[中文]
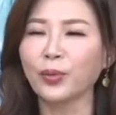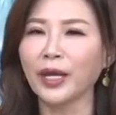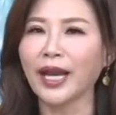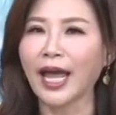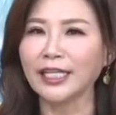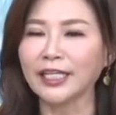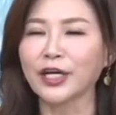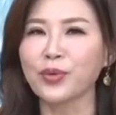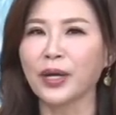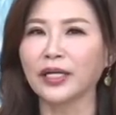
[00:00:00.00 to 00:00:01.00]
未来一
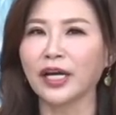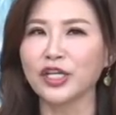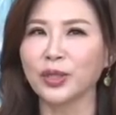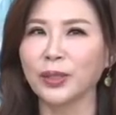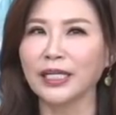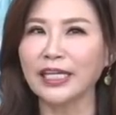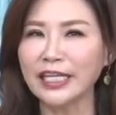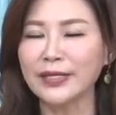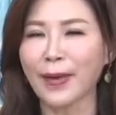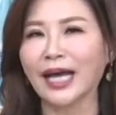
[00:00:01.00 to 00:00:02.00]
个月呢有
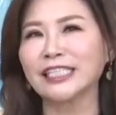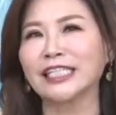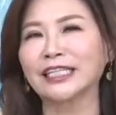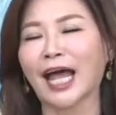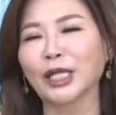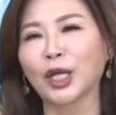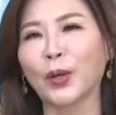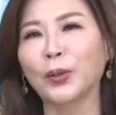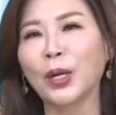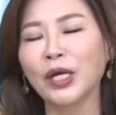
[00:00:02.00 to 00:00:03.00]
驿马星当
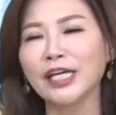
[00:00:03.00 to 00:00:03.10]
头，